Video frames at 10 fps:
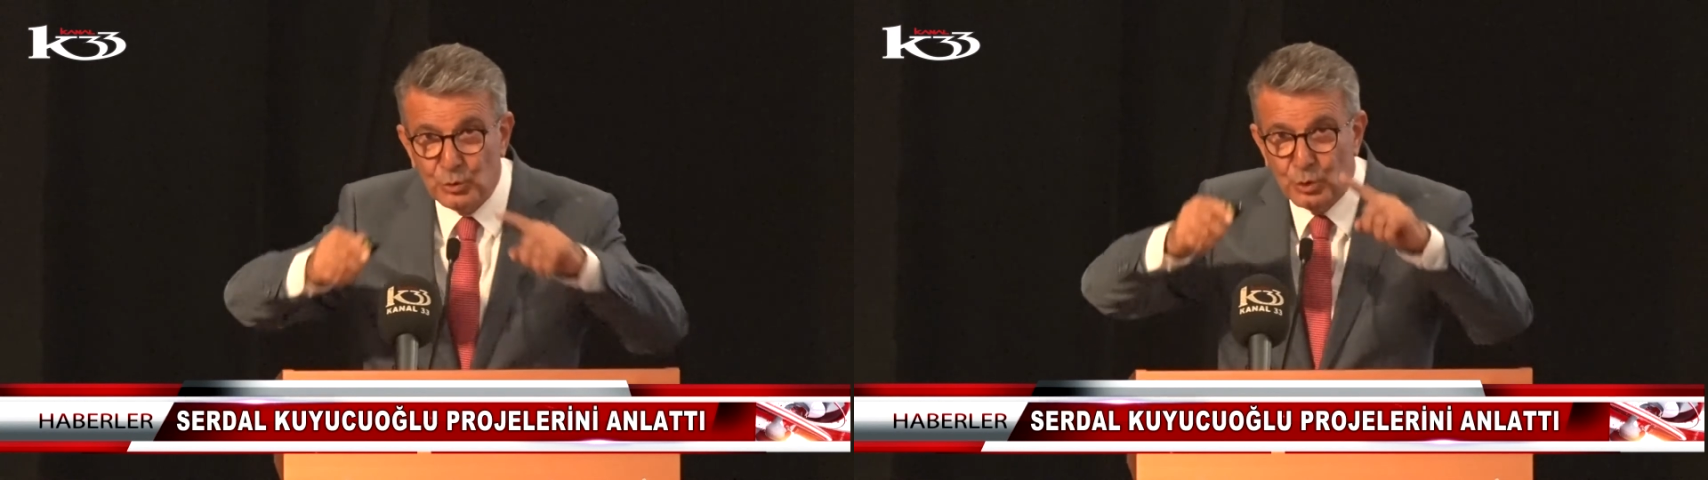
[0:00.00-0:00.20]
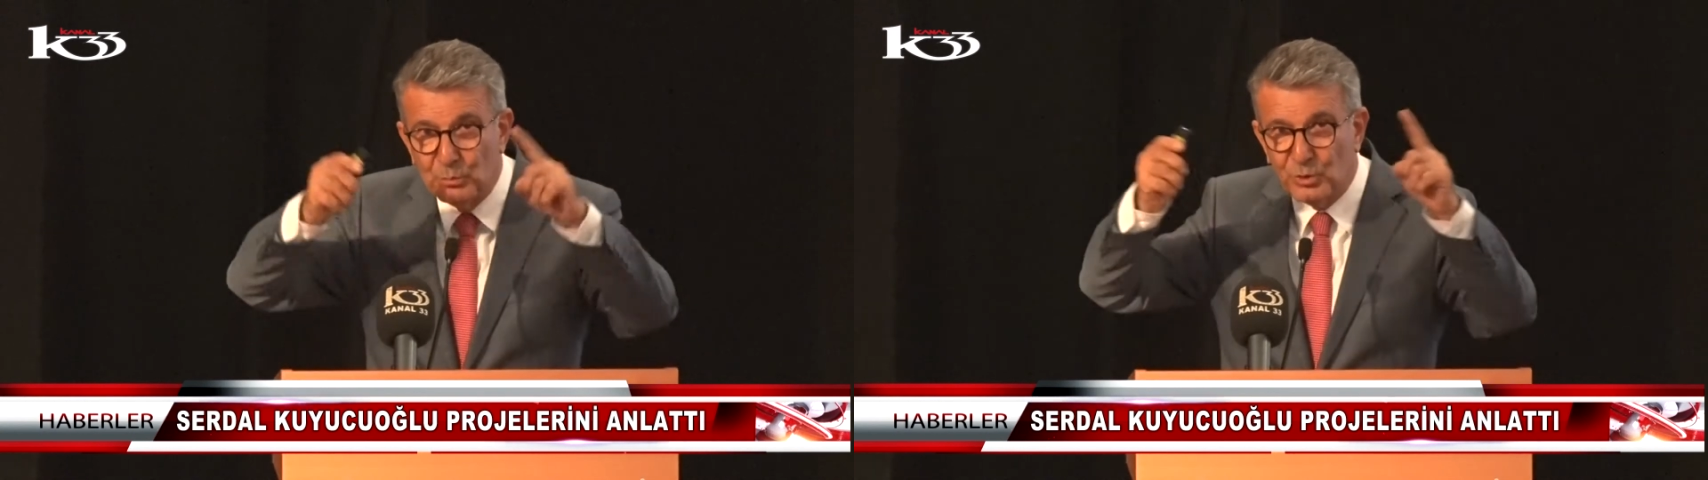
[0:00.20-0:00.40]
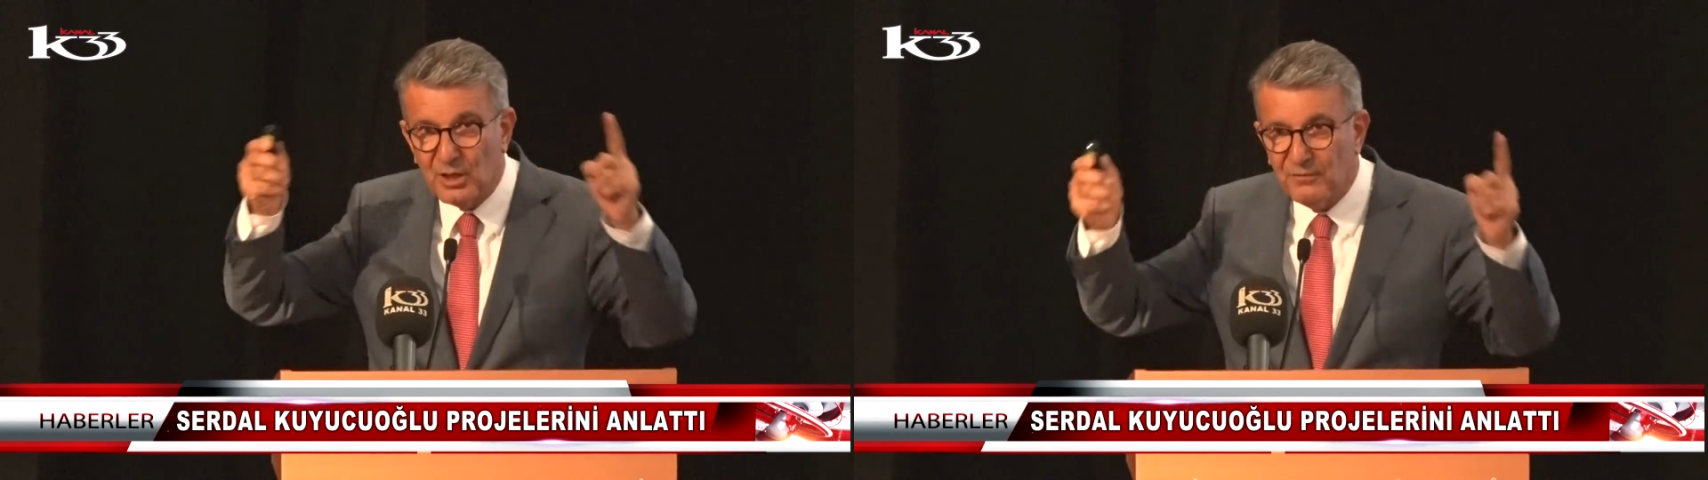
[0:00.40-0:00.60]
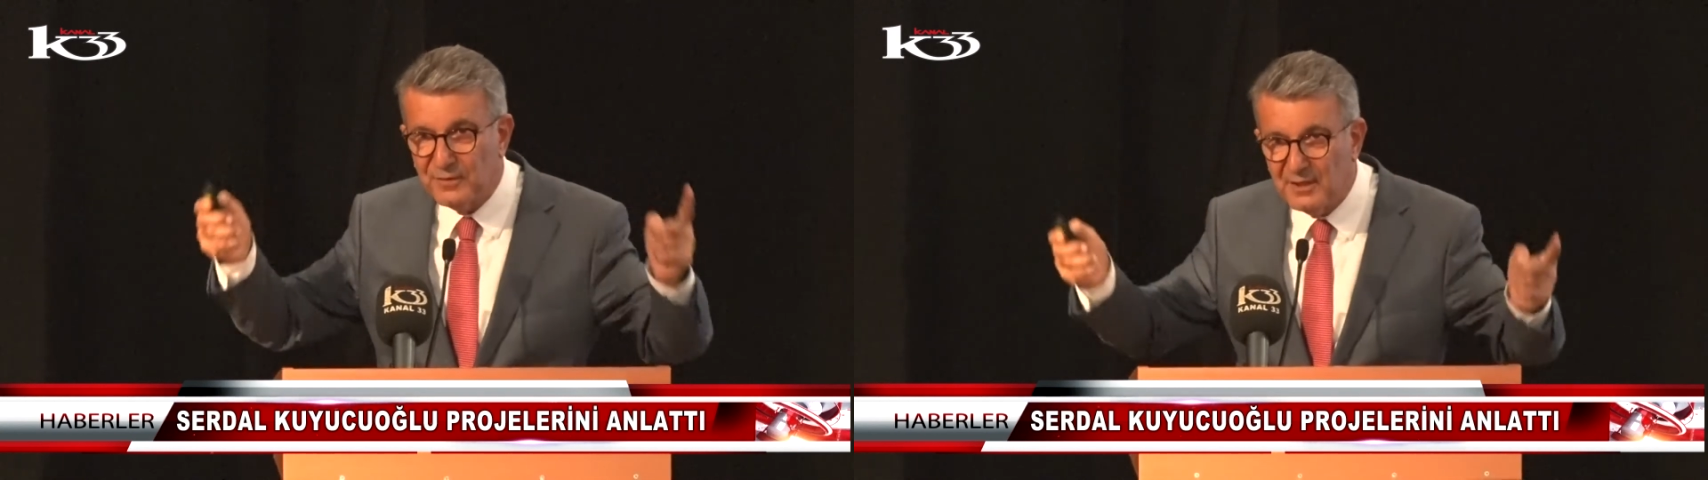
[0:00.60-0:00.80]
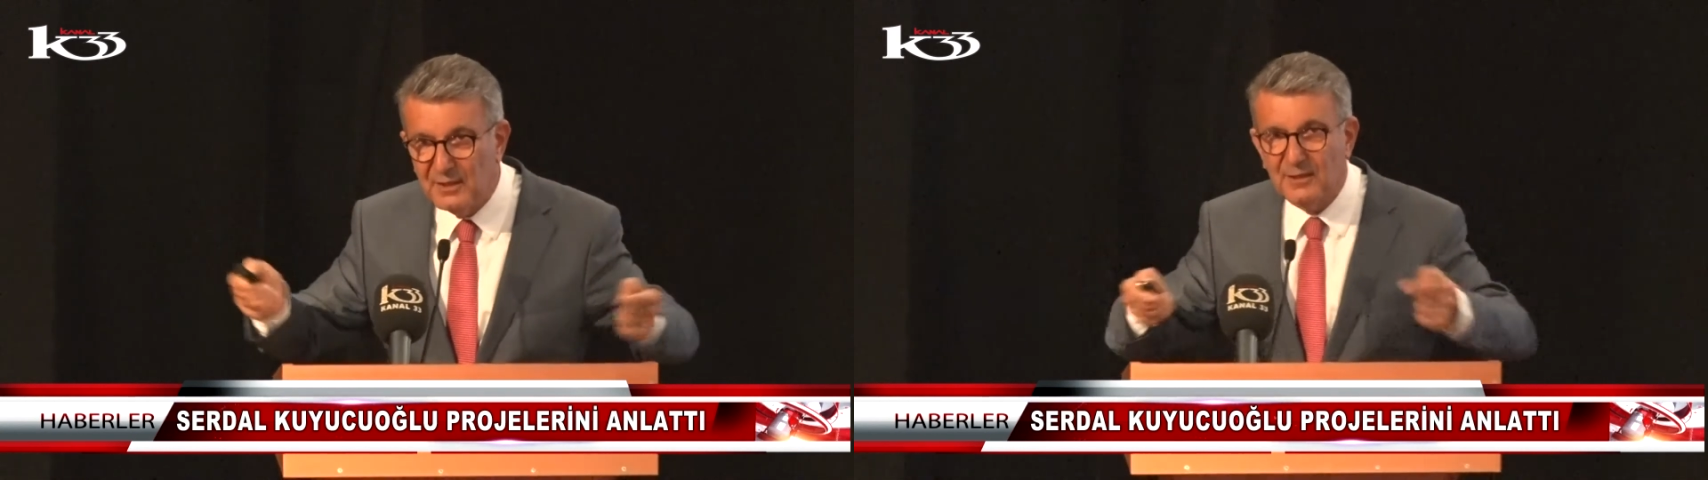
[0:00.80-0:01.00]
tüm
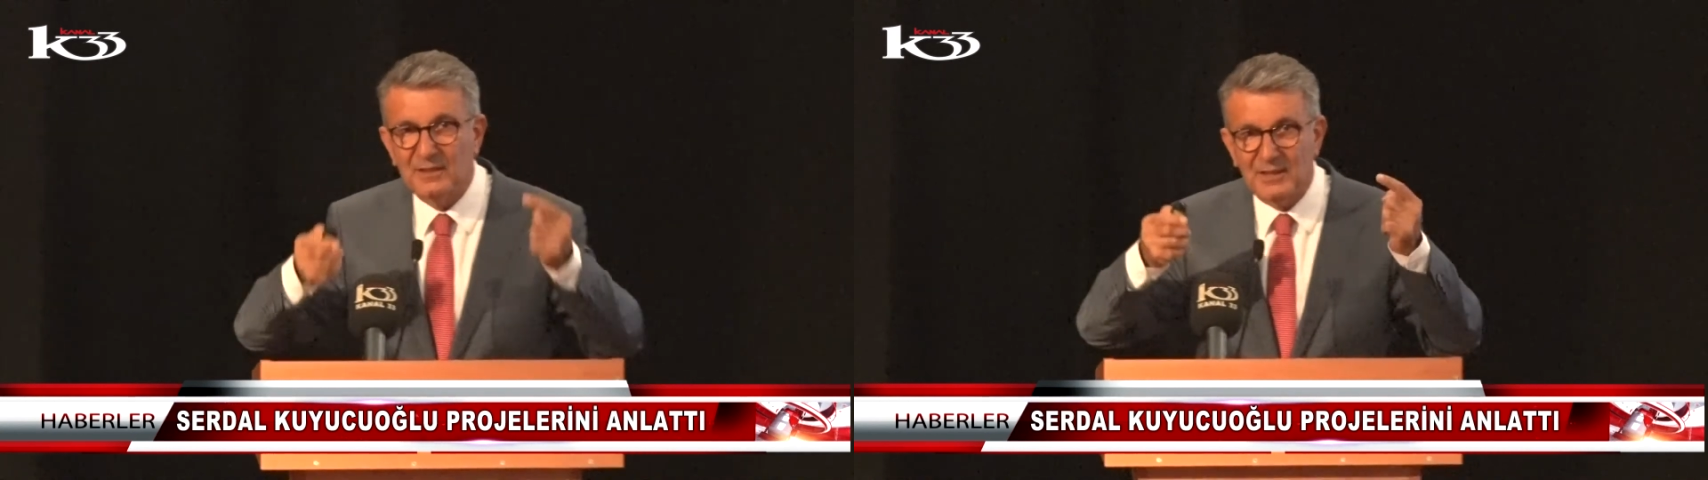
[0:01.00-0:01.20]
trafiği